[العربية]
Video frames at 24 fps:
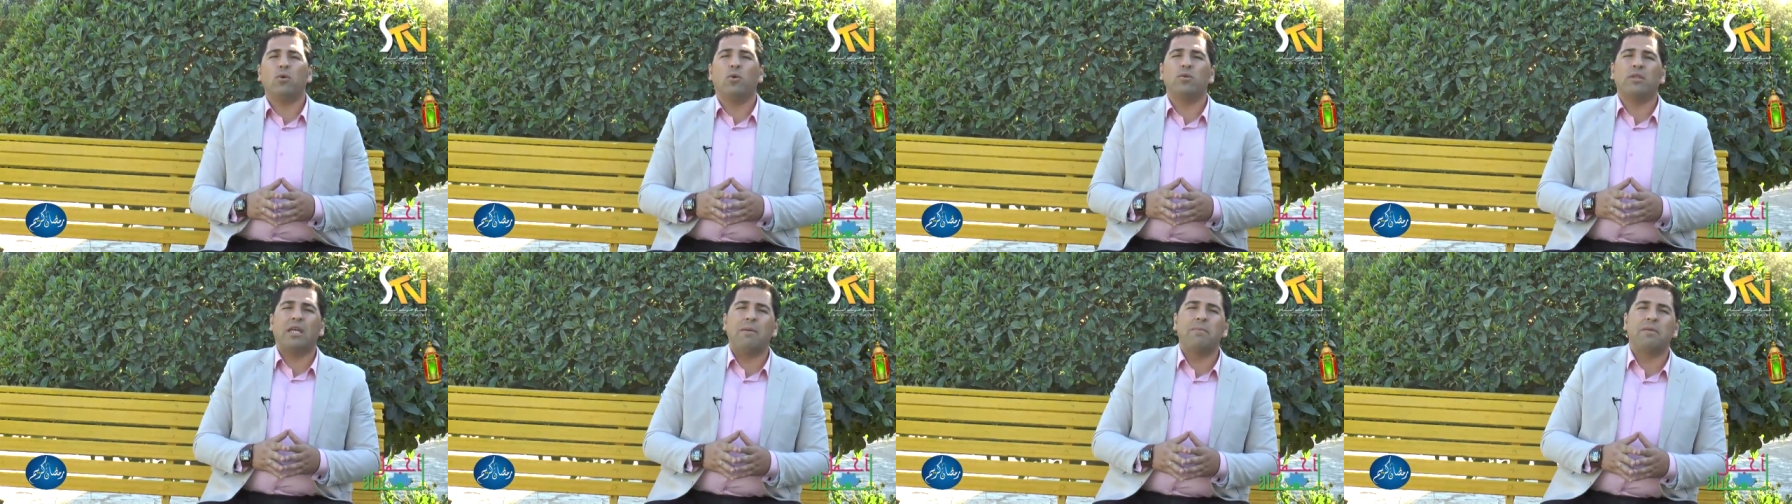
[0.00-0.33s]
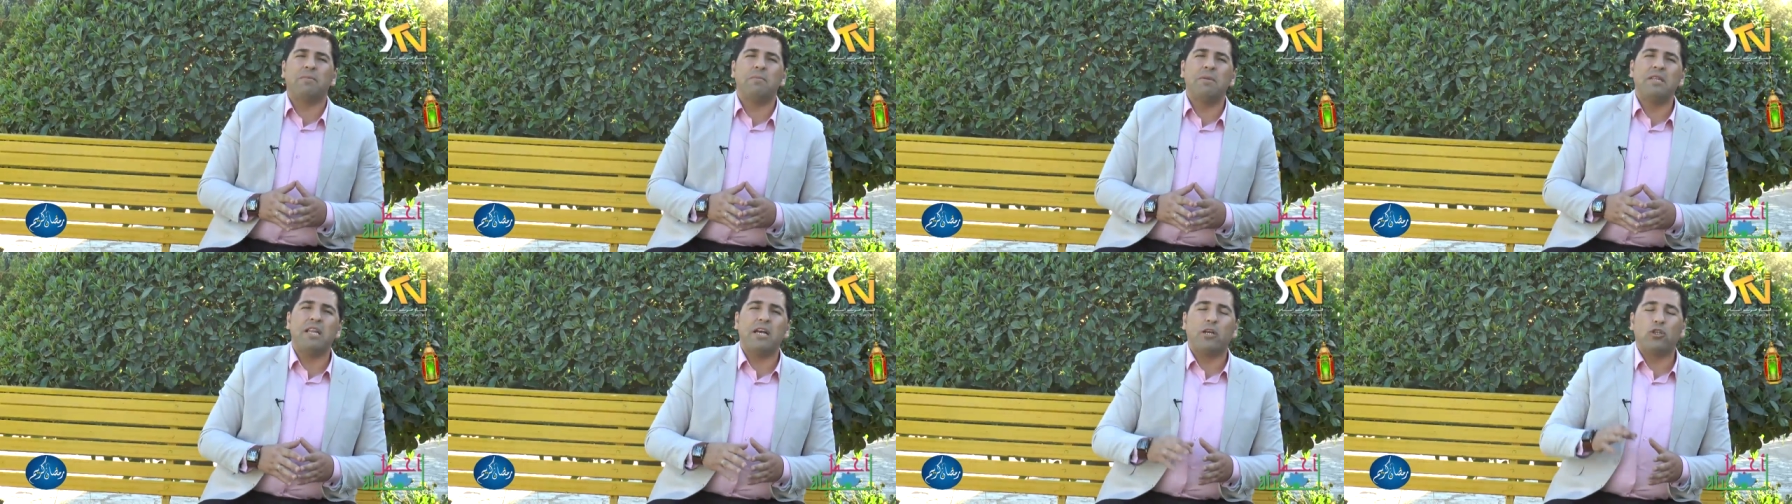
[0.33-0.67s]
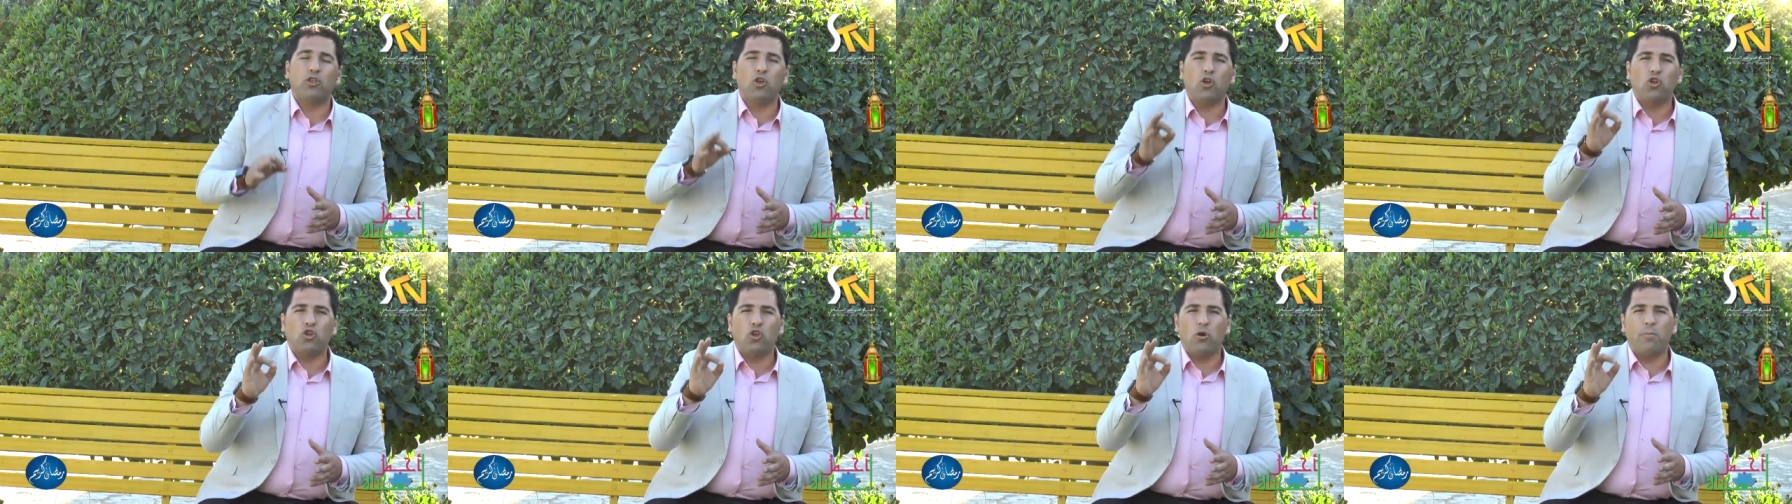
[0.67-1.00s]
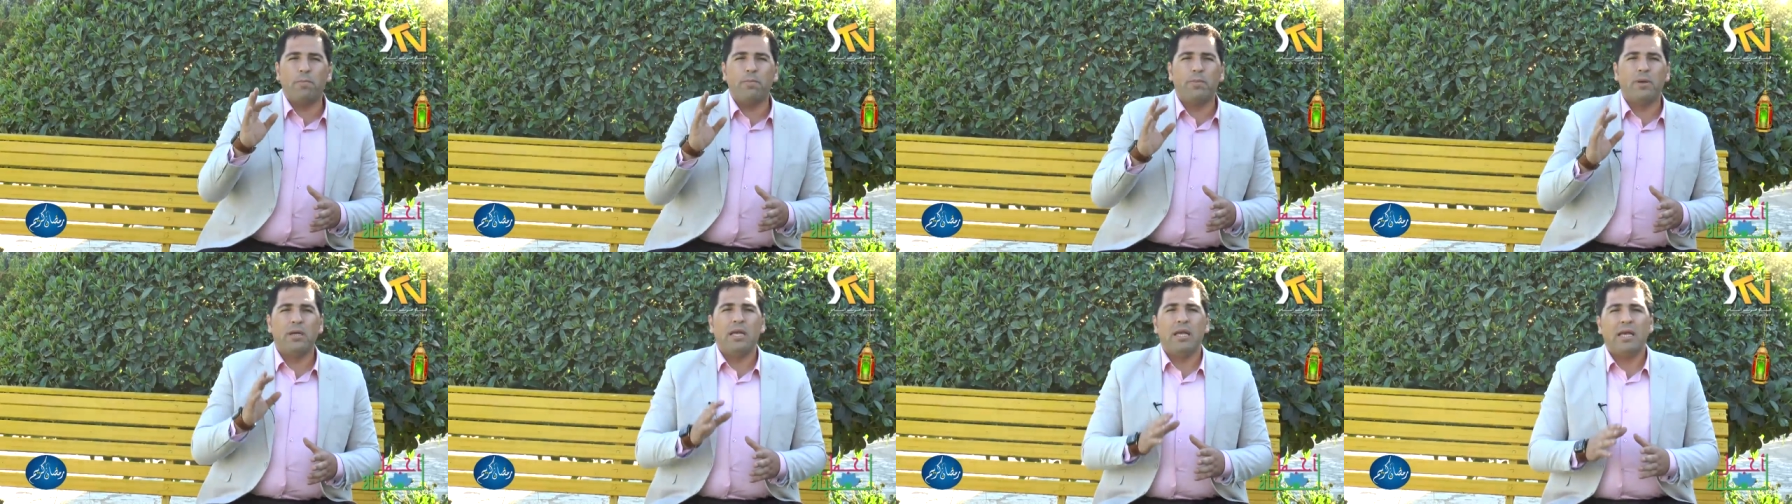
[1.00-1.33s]
وطلبت منك تكتب
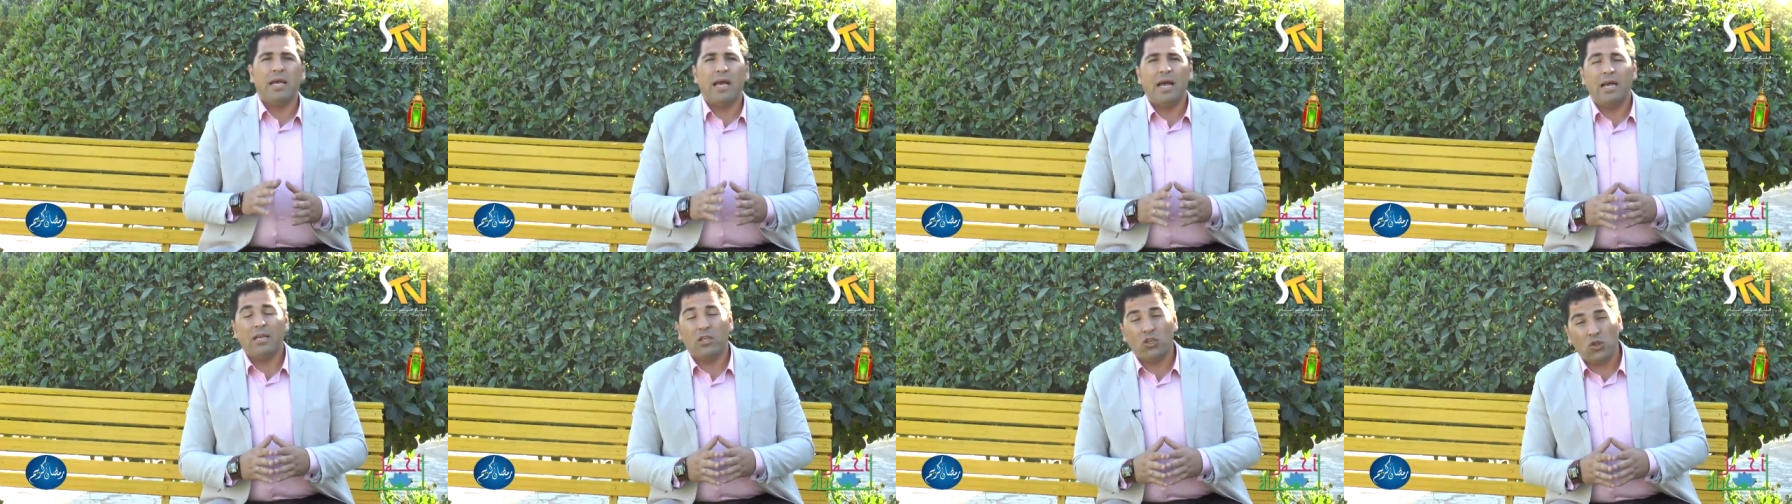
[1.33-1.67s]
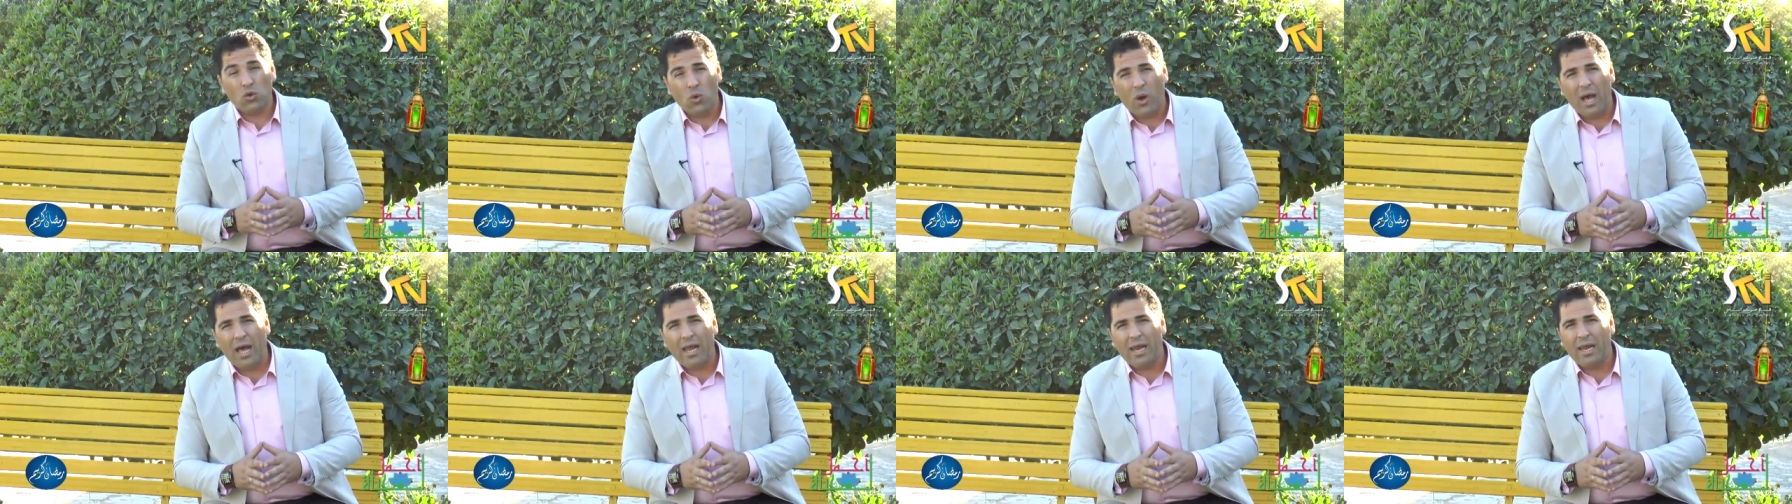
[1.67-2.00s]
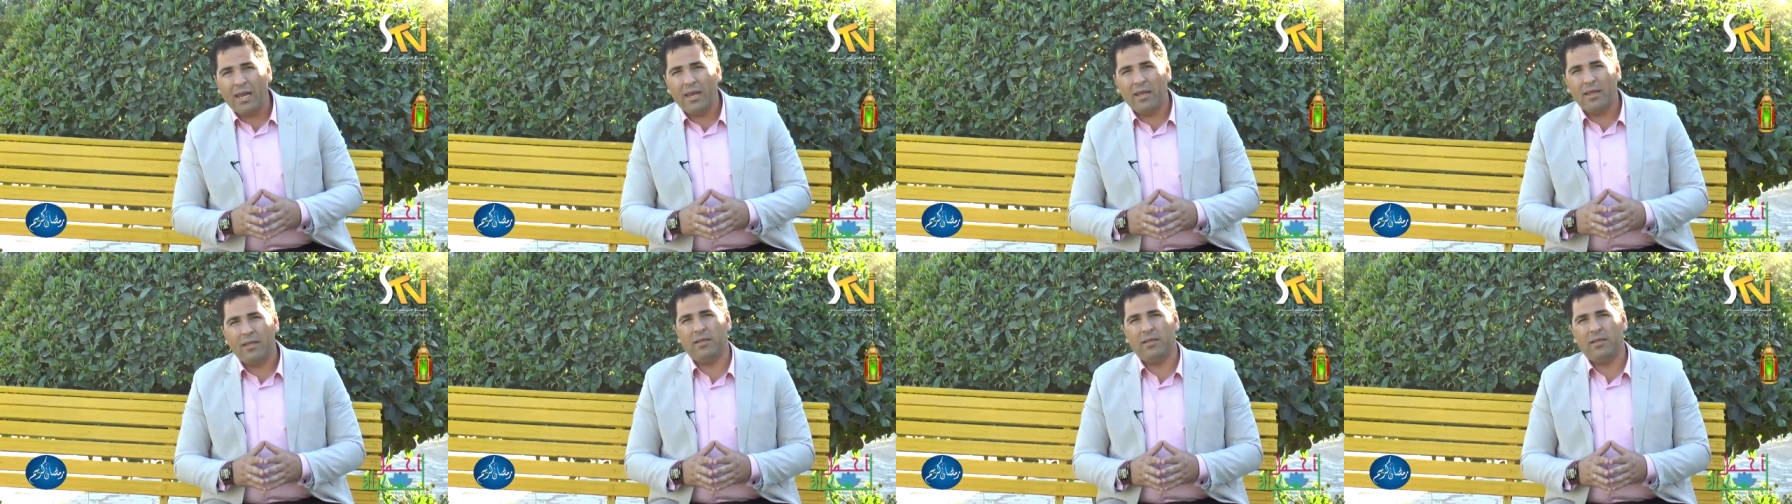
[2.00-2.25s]
سؤال